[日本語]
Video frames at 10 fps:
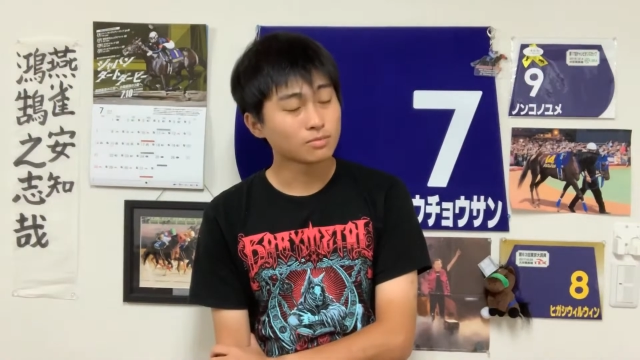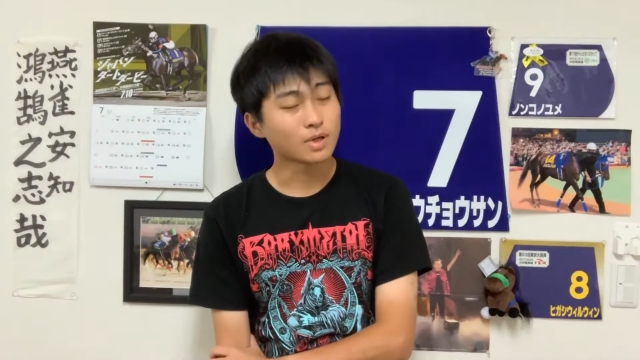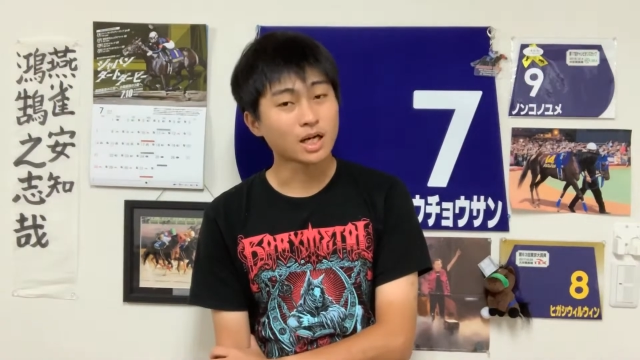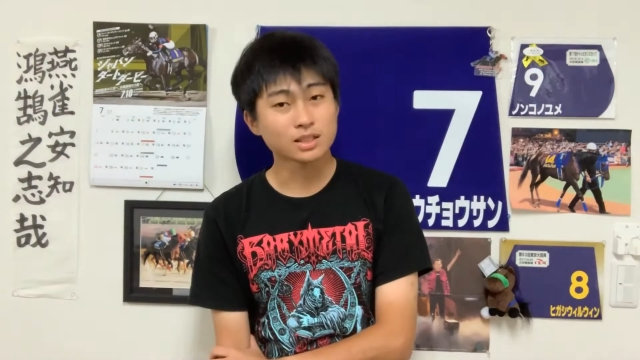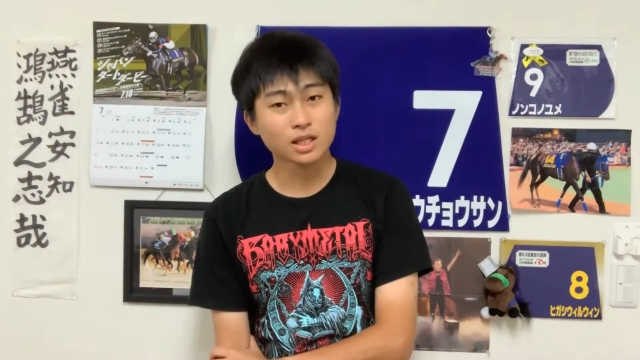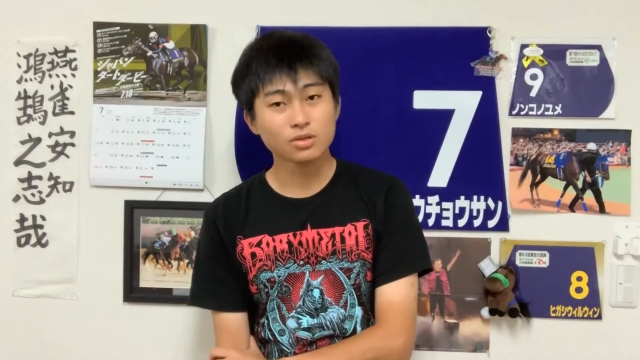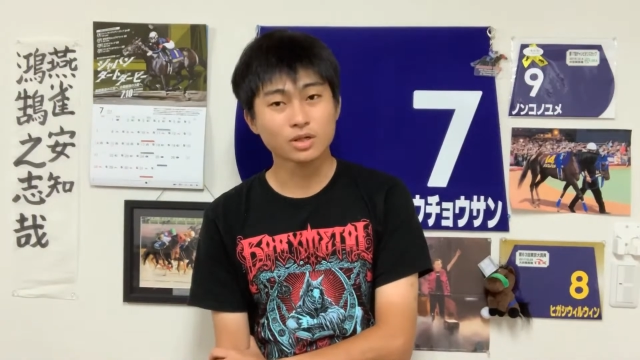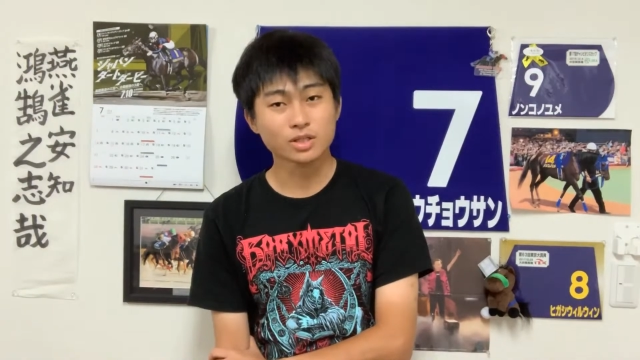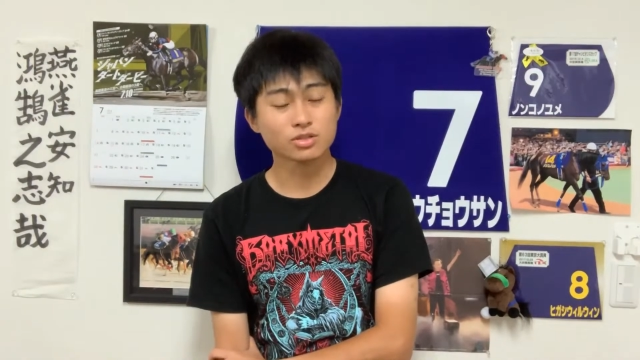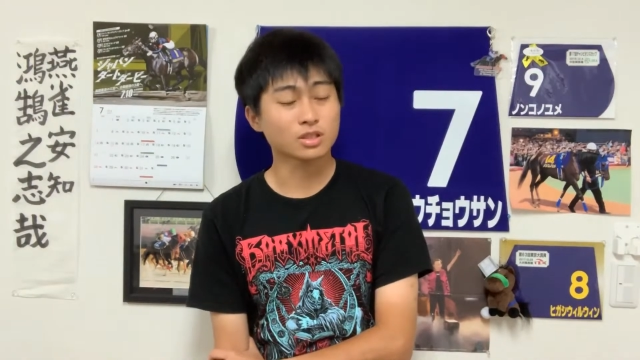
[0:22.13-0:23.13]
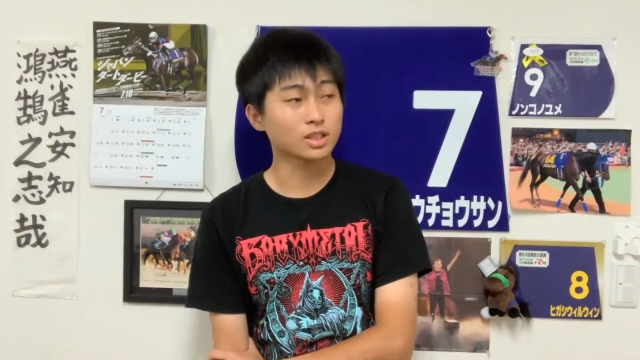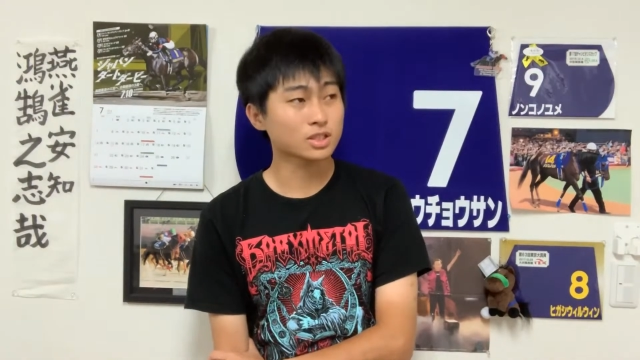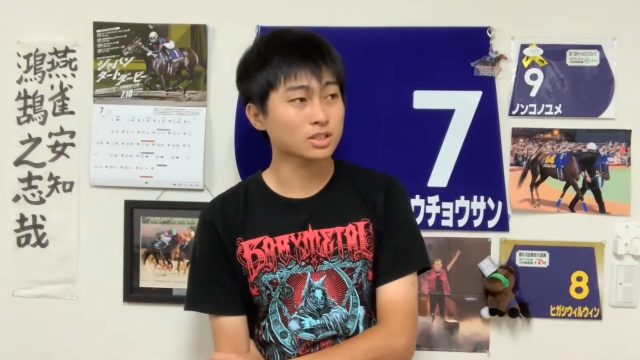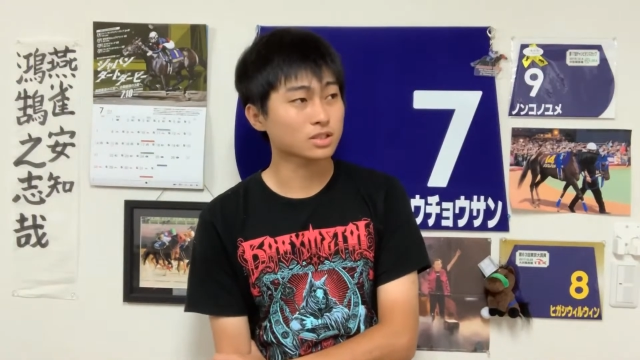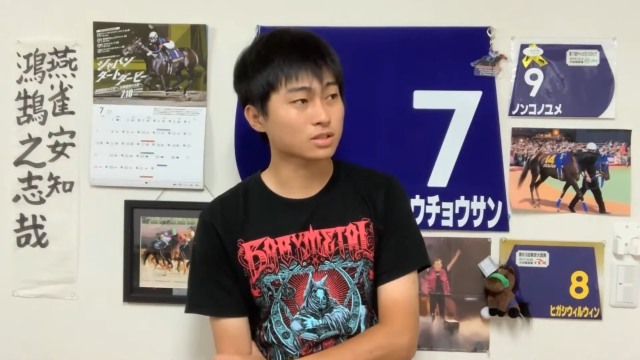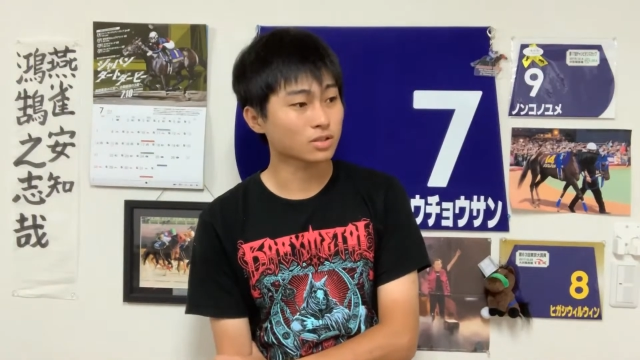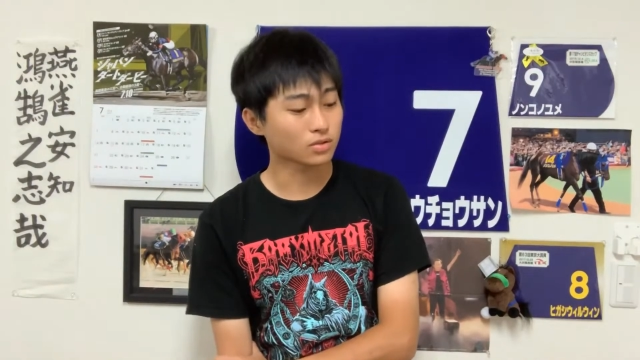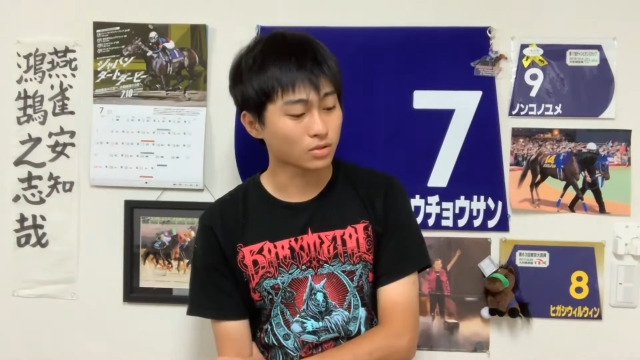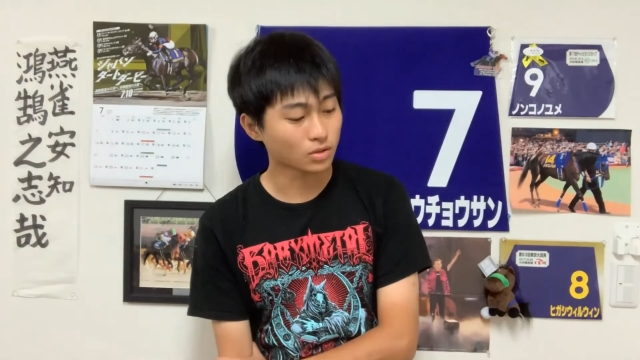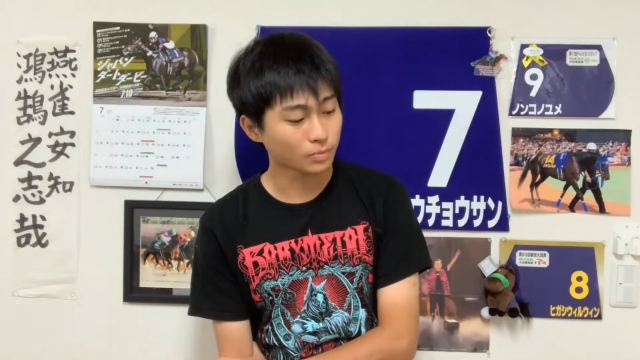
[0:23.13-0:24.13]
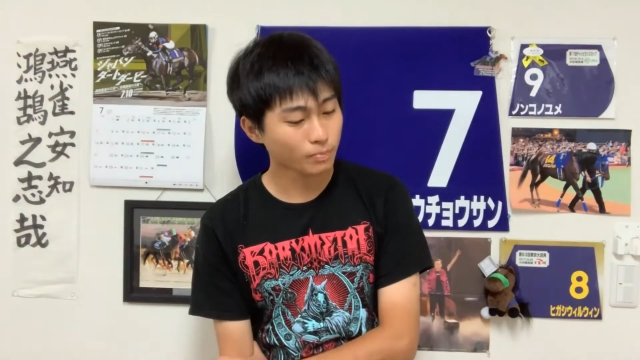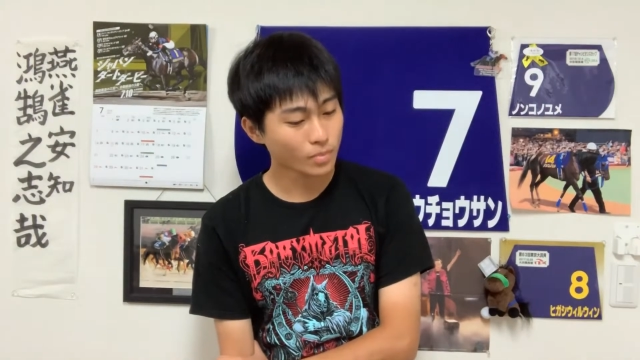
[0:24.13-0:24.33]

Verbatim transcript: まあ当たるのかっていう話なんですけど